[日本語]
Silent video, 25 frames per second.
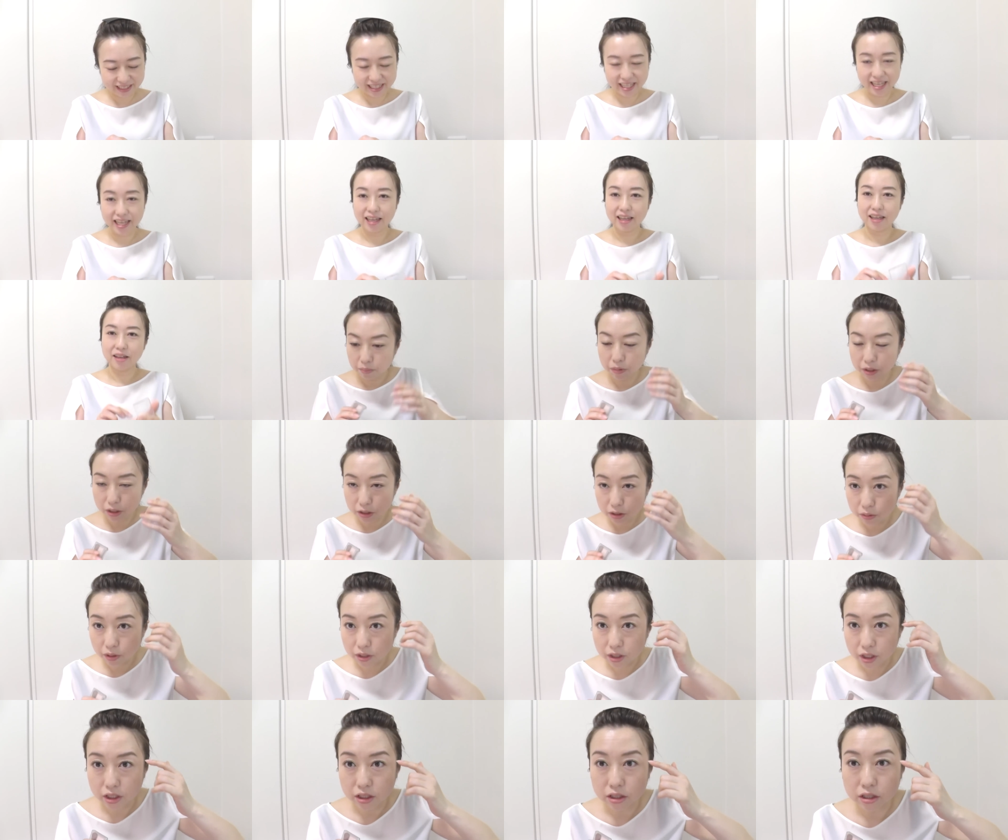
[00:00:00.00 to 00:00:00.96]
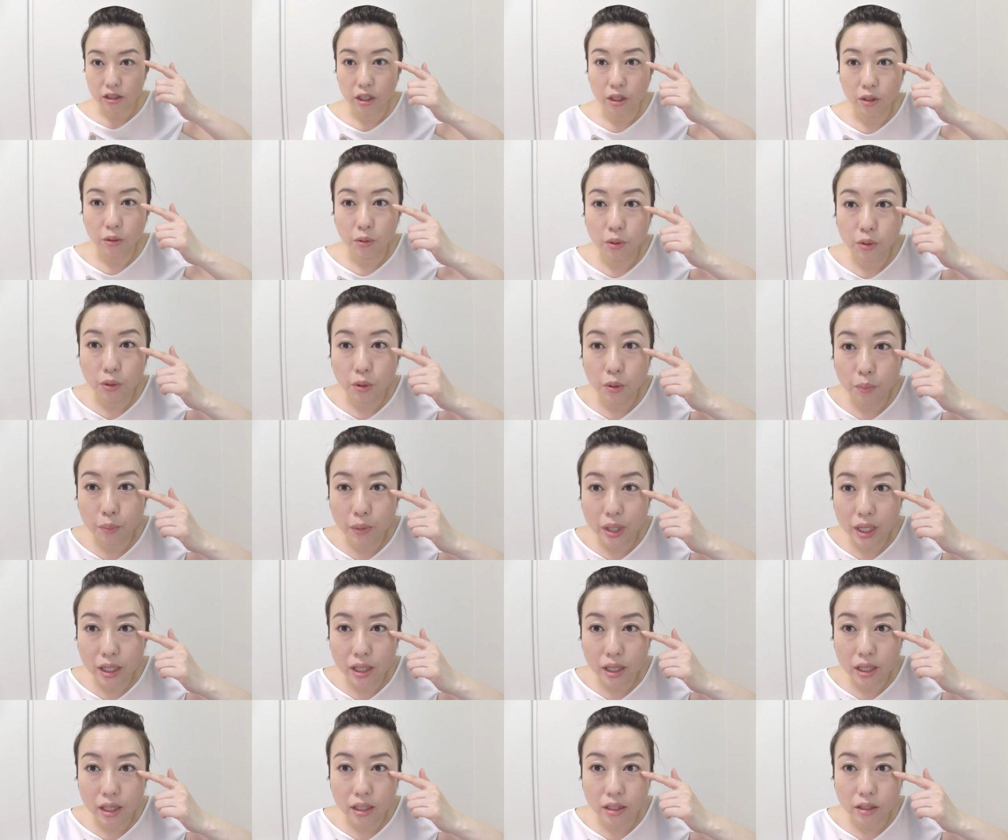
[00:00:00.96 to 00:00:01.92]
でまずはですねこの
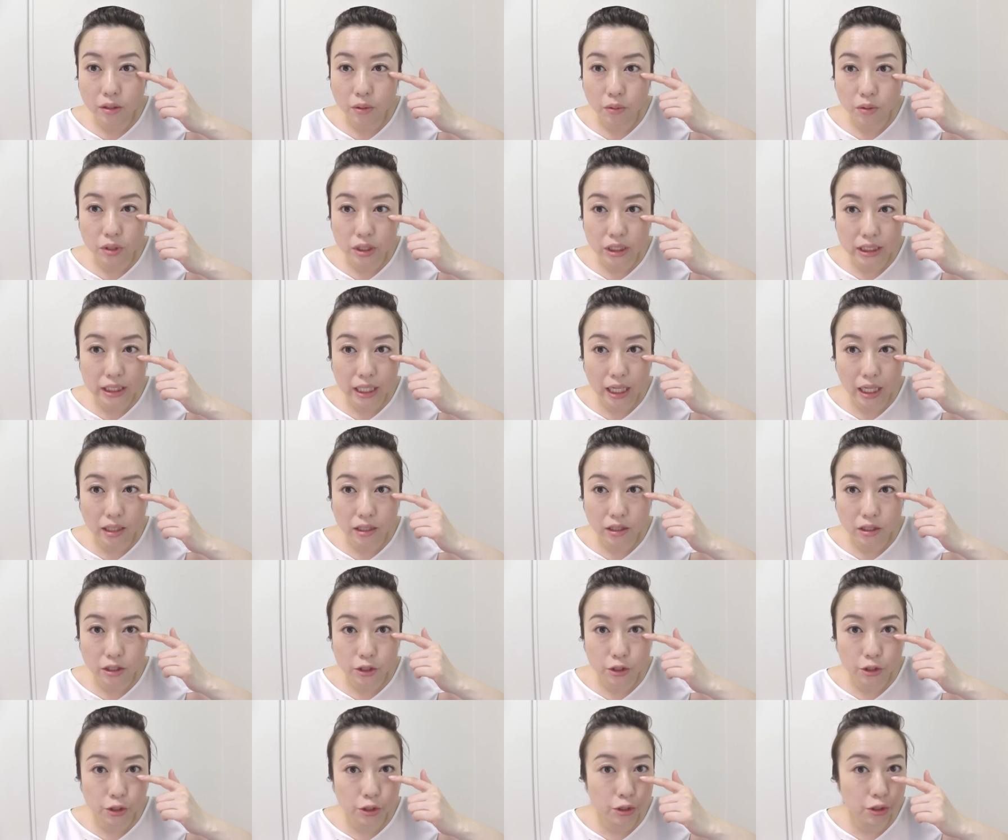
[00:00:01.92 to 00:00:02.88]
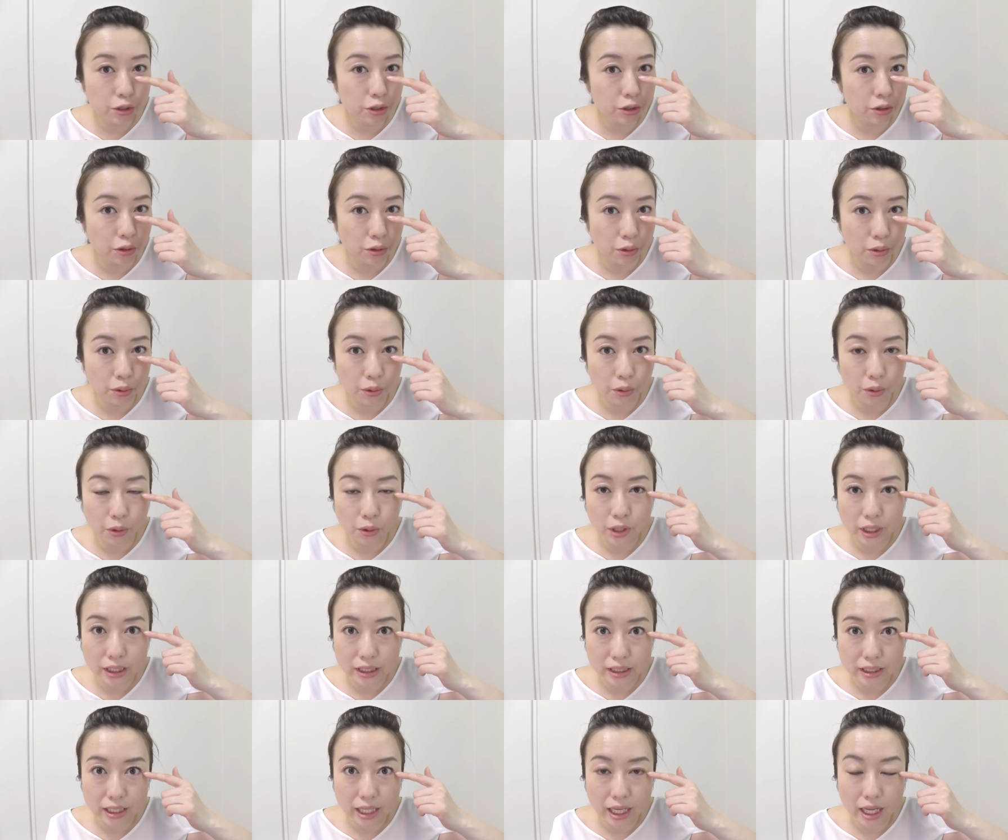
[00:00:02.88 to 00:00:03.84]
目の下すぐのところ
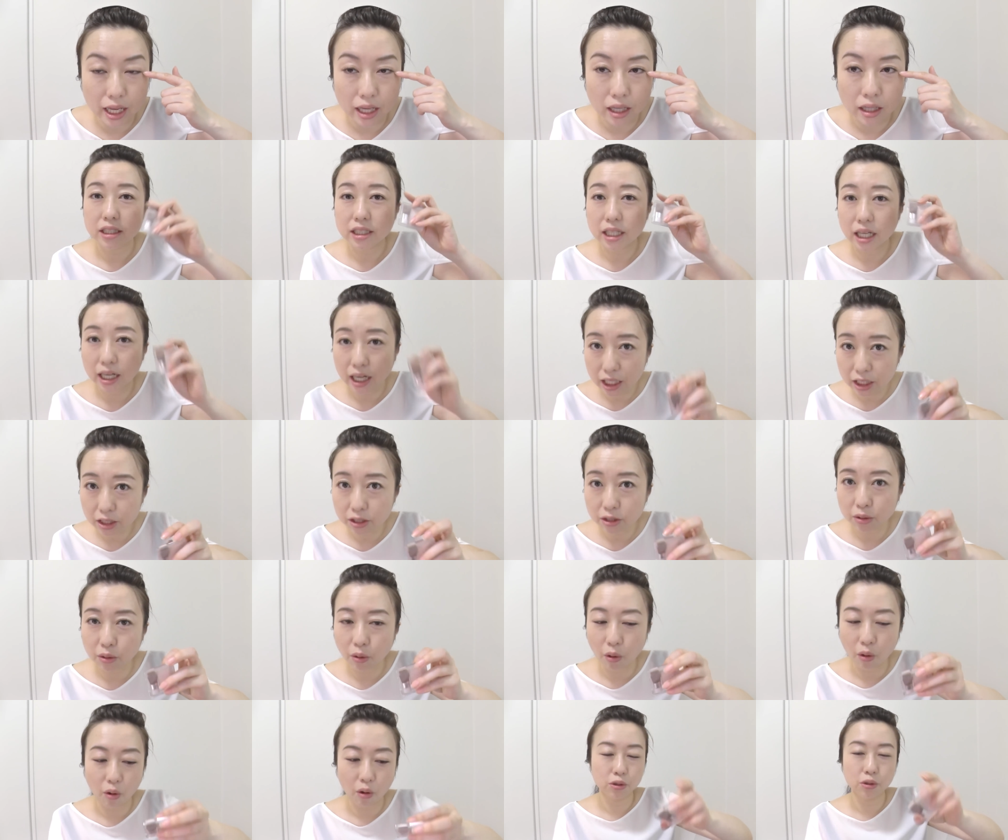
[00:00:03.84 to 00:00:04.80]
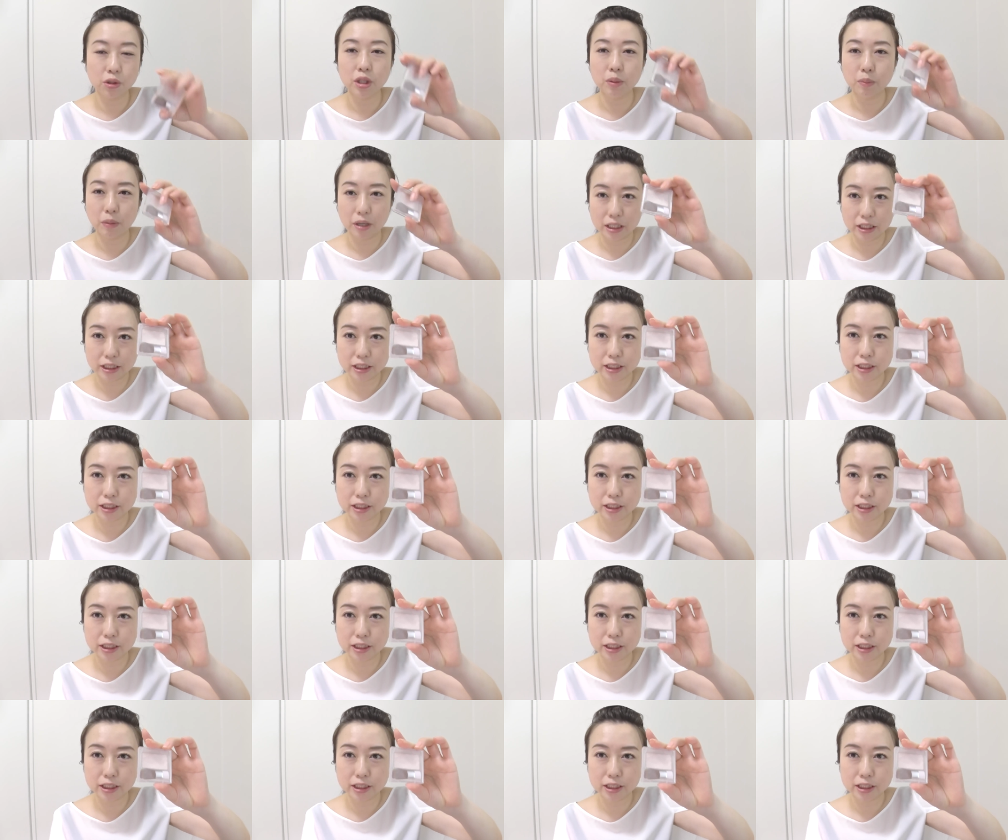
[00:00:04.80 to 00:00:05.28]
ですねさらっと塗りま